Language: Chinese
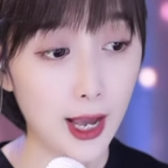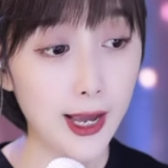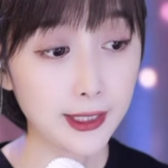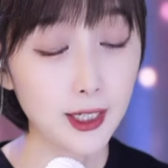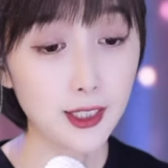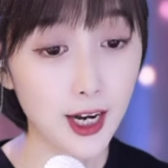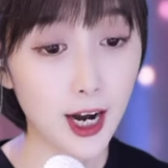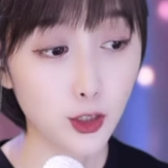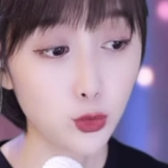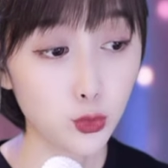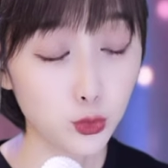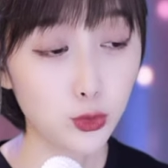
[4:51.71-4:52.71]
哎，他搁那
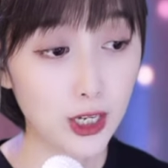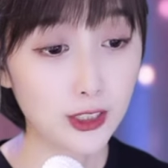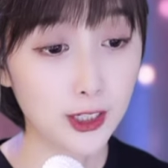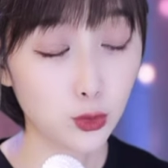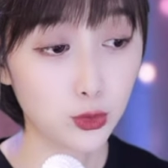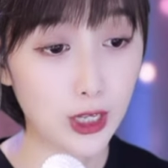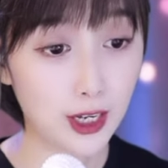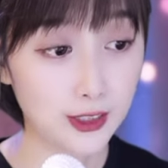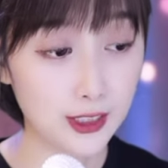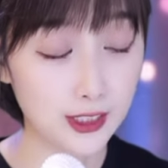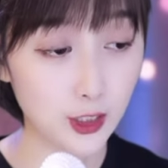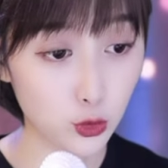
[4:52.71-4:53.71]
嘎就嘟嘟囔囔、
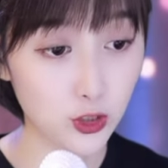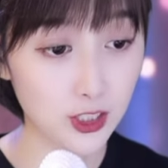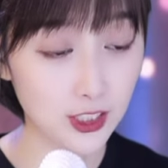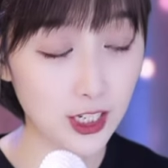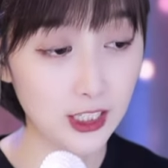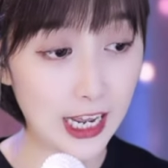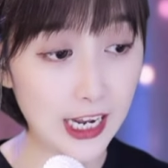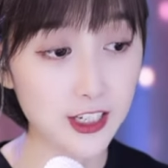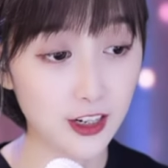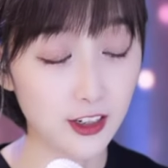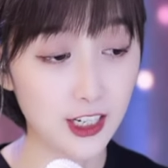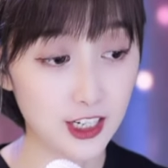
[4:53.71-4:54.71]
嘟嘟囔囔的，像就
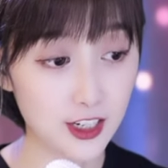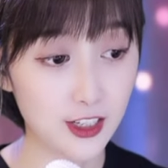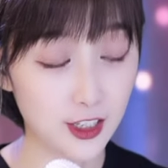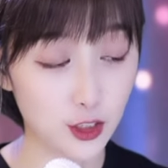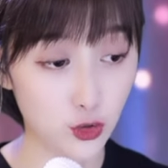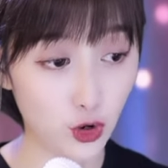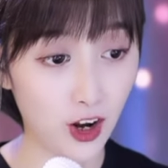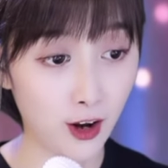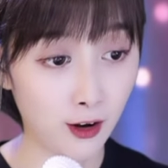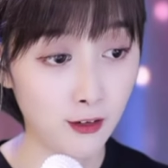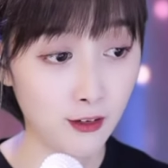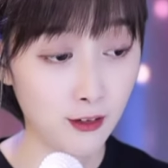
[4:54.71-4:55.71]
是像来神儿了似
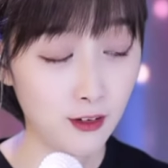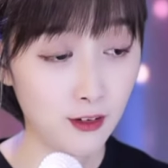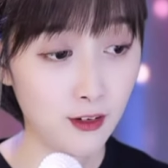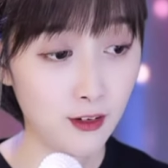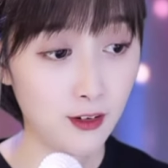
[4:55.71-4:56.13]
的，你说？